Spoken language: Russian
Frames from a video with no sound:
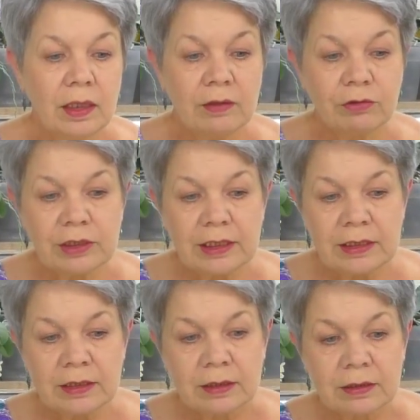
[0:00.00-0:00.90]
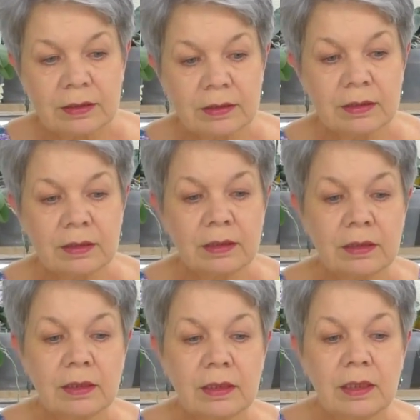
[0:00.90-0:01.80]
А вот эти
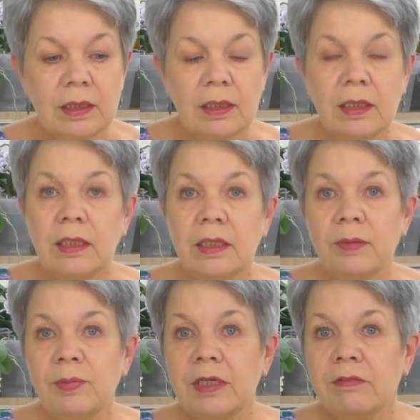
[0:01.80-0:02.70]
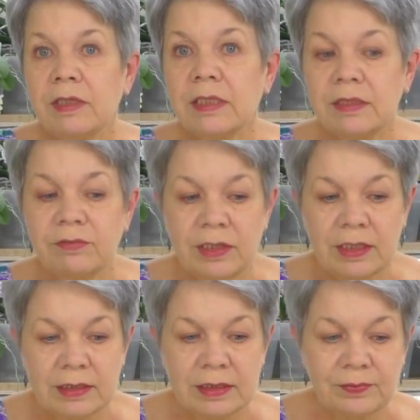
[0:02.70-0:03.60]
я поливала два
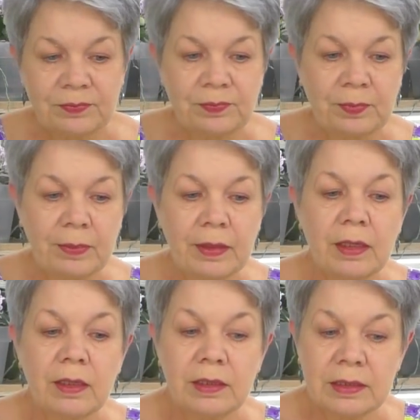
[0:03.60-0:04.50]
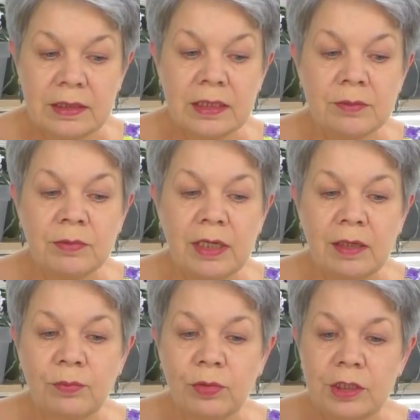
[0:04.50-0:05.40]
раза. Здесь
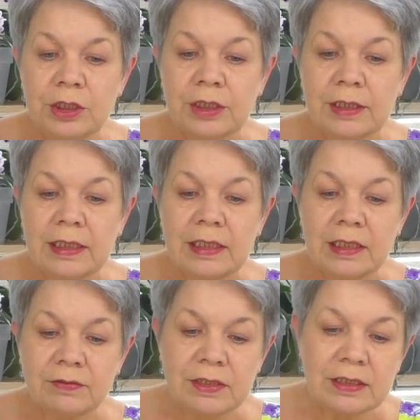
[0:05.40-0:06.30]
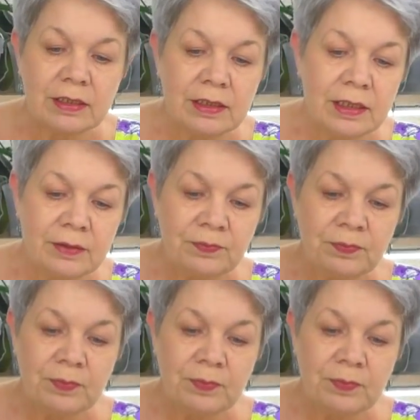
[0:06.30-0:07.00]
мха больше, и я всегда